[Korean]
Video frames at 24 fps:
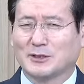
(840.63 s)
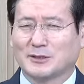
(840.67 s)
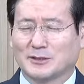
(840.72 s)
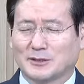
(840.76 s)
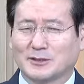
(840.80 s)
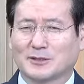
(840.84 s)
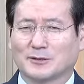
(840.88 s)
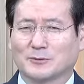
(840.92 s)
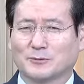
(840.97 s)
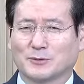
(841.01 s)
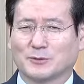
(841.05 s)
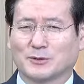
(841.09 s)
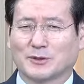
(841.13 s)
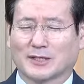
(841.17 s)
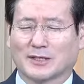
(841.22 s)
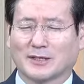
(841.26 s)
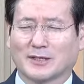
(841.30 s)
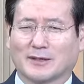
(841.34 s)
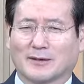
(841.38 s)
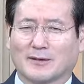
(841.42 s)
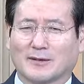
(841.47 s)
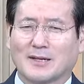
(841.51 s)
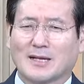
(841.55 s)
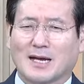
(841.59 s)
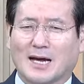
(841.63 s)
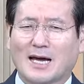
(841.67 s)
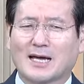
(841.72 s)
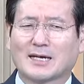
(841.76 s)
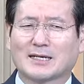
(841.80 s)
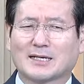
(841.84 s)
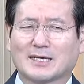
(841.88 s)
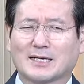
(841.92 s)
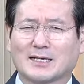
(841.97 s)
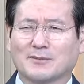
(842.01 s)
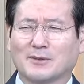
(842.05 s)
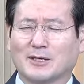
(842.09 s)
여러분에게
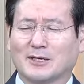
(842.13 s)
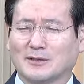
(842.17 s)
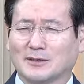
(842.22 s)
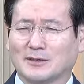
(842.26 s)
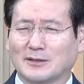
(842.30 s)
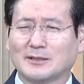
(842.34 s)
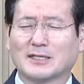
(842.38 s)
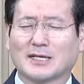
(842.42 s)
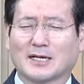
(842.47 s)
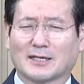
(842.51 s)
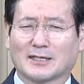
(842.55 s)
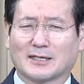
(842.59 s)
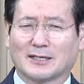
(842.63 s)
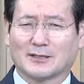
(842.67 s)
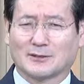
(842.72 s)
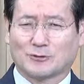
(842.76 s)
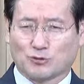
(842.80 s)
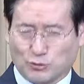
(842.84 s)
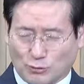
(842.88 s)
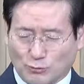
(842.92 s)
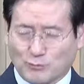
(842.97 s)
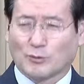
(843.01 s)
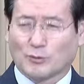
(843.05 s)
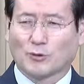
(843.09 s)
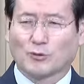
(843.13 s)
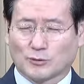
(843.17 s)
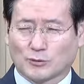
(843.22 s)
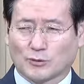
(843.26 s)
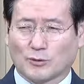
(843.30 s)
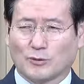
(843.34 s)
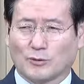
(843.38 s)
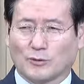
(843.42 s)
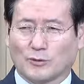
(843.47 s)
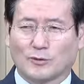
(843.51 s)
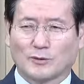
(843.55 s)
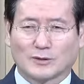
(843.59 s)
하나님의 언약의
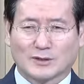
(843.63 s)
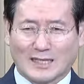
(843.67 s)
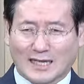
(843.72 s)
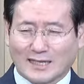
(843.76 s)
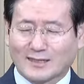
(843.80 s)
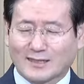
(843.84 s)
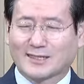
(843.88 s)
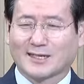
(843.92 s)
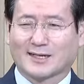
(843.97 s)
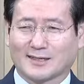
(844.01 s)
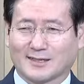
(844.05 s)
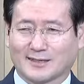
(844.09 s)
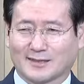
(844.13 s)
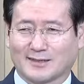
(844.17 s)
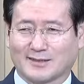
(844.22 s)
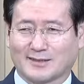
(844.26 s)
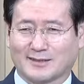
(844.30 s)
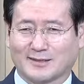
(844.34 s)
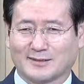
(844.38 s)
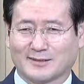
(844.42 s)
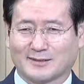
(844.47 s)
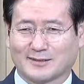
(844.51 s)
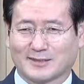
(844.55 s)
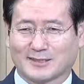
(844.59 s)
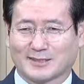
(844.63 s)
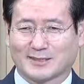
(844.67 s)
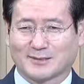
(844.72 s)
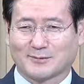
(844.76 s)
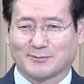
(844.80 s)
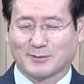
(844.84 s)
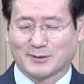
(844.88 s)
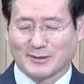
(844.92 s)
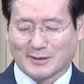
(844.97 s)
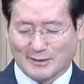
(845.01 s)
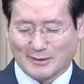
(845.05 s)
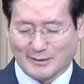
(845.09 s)
축복으로 나타나게 되는
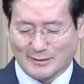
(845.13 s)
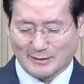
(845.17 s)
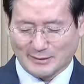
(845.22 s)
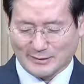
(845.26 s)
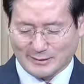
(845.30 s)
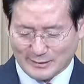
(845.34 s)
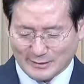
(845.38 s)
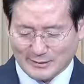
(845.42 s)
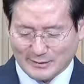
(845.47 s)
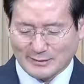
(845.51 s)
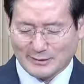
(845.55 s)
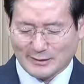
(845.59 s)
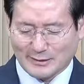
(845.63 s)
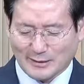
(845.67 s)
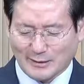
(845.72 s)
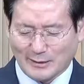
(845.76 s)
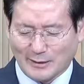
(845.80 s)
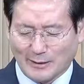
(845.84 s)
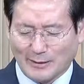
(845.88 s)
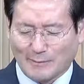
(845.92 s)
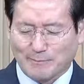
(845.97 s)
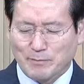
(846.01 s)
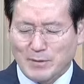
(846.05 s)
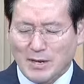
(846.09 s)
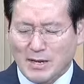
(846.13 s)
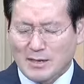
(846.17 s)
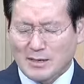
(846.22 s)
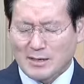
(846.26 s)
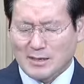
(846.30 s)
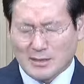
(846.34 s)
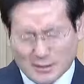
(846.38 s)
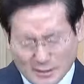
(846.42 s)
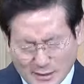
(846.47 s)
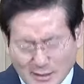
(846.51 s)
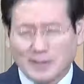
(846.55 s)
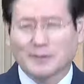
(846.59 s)
것입니다. 그러니까
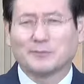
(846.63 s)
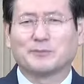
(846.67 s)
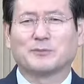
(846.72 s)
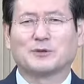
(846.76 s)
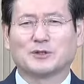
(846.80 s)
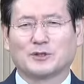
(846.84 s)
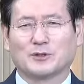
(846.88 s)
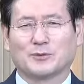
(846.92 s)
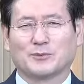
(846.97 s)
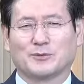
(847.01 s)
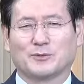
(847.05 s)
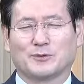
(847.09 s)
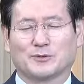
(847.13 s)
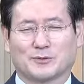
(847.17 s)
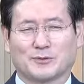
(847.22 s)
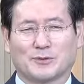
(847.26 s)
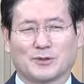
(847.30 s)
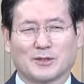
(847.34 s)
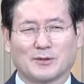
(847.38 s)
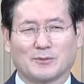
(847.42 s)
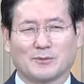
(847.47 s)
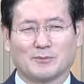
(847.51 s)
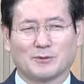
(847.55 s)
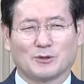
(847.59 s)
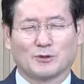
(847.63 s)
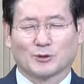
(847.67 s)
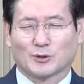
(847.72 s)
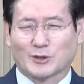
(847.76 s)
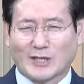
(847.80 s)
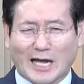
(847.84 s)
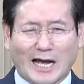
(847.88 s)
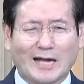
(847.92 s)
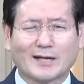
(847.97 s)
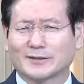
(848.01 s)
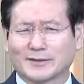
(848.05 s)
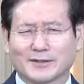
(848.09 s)
그게 믿음이요. 그게 믿음.
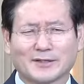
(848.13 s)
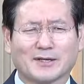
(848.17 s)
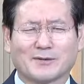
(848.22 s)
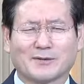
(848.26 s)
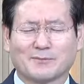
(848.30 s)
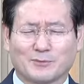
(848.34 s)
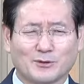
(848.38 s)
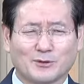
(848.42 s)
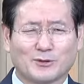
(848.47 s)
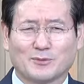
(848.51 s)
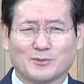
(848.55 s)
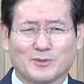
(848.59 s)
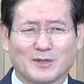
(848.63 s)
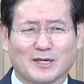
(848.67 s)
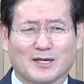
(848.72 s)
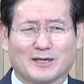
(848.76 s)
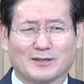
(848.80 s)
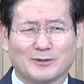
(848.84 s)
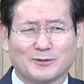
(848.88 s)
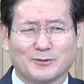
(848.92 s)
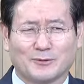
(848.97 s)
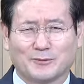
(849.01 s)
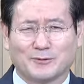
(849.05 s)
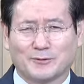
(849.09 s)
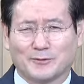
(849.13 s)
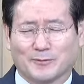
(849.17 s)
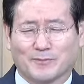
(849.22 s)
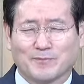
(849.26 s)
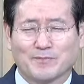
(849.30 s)
다른 게 믿음이 아니요.